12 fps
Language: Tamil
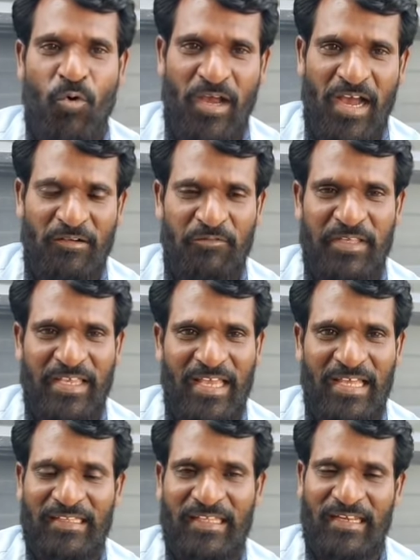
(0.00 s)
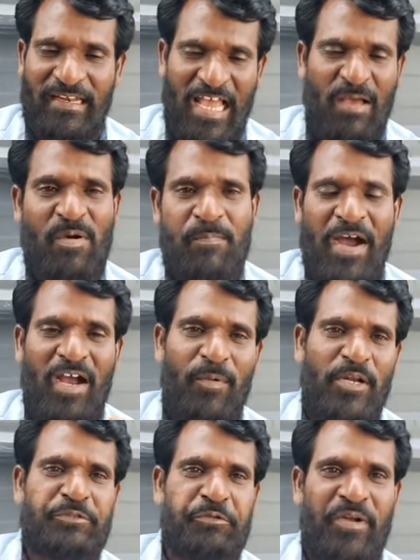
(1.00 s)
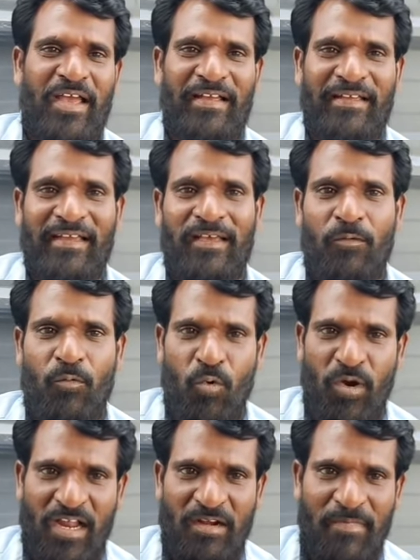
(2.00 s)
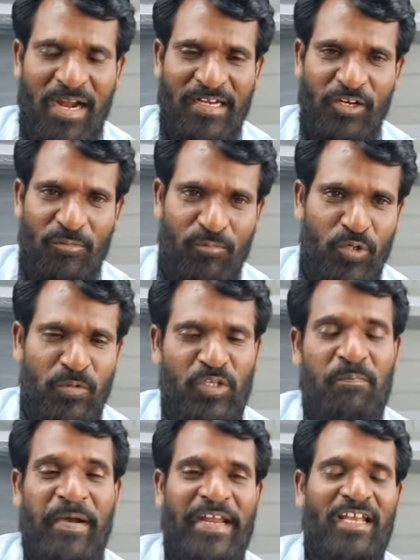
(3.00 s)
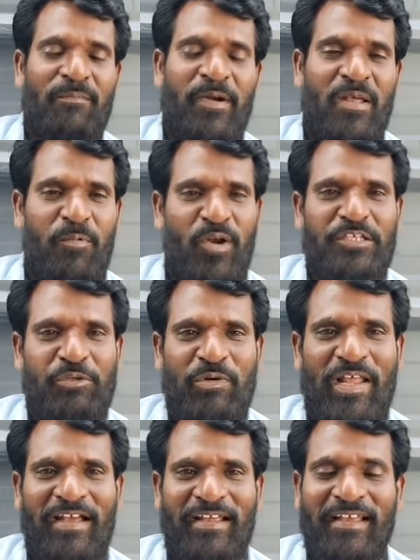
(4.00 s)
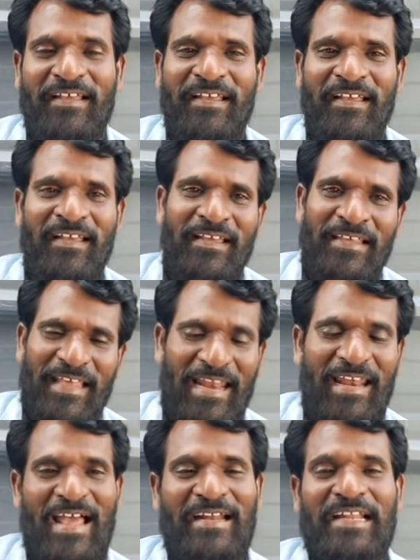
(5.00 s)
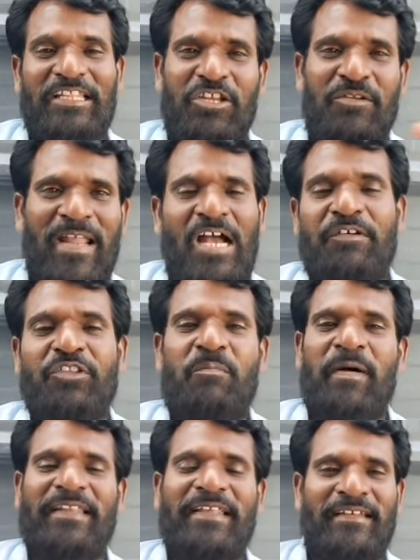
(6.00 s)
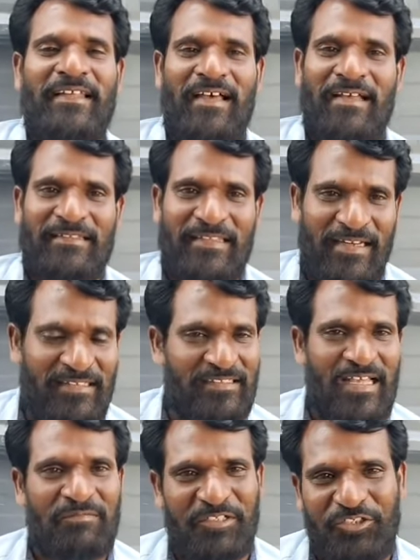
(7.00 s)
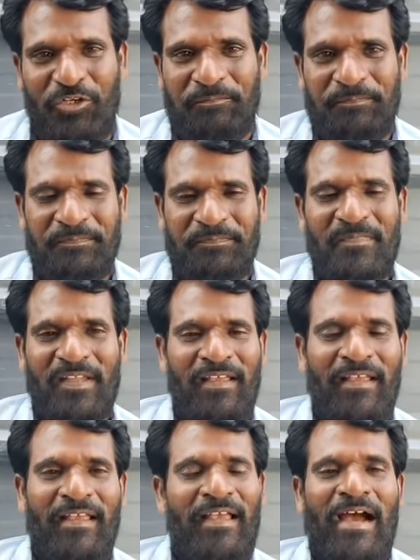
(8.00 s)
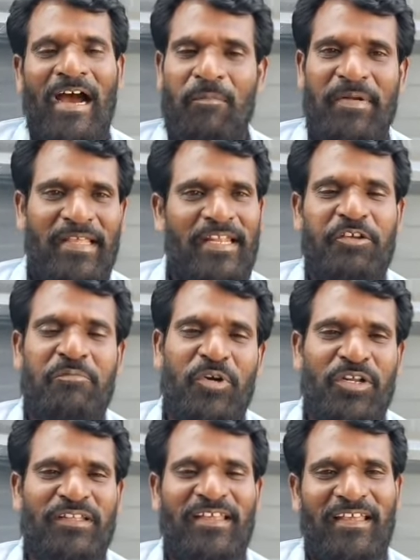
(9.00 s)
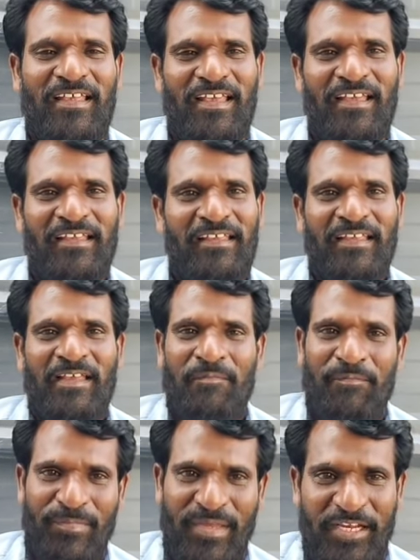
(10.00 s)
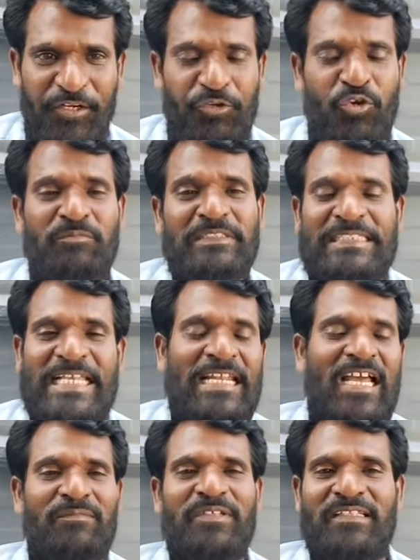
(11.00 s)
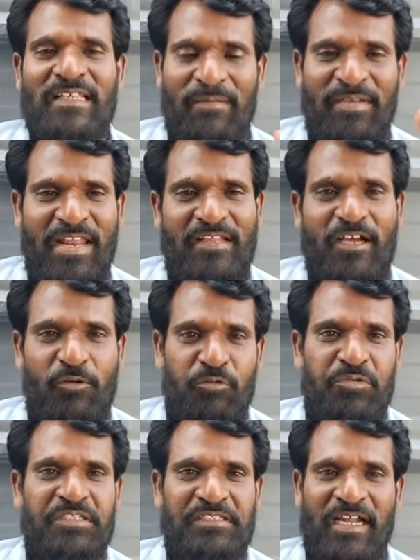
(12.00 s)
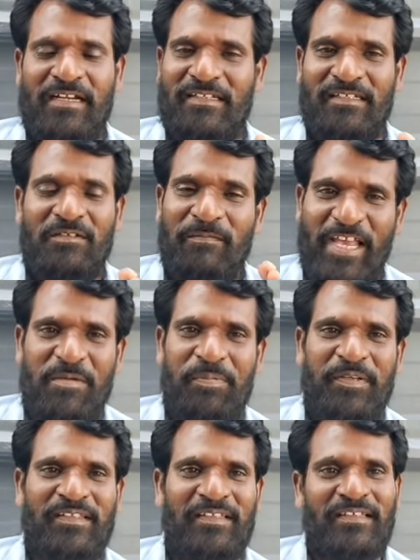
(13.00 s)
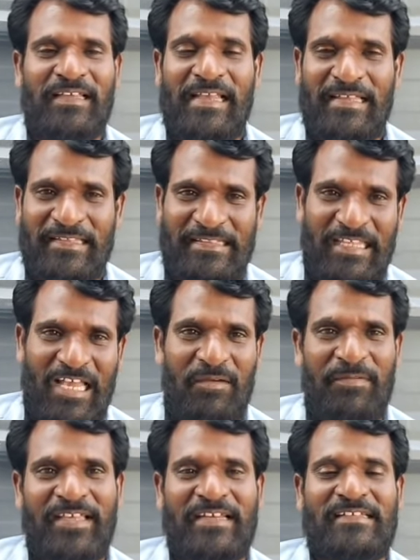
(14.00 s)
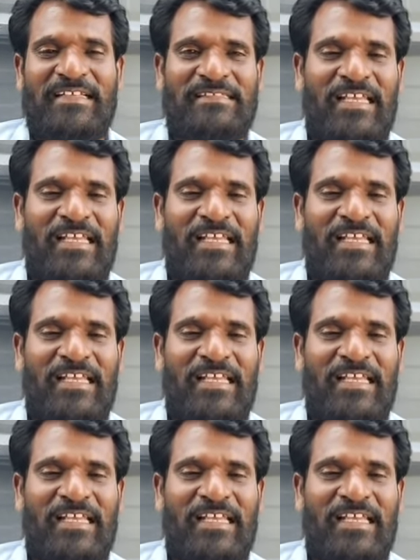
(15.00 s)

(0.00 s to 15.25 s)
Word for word: ஊகானுடைய அந்த லேபை பார்க்க போகிறோன்னு சொன்னாங்க ஊகான் மாநிலம் முழுவதும் பயணப்பட போகிறோன்னு சொன்னாங்க எல்லா இடத்துலையும் நாங்கள் வந்து பார்த்தீங்கன்னா திறந்து தான் விட்டோம் அப்படி இருக்கும் பொழுது மீண்டும் சீனா மீது அமெரிக்கா குற்றச்சாட்டு வைப்பது இது தேவையற்ற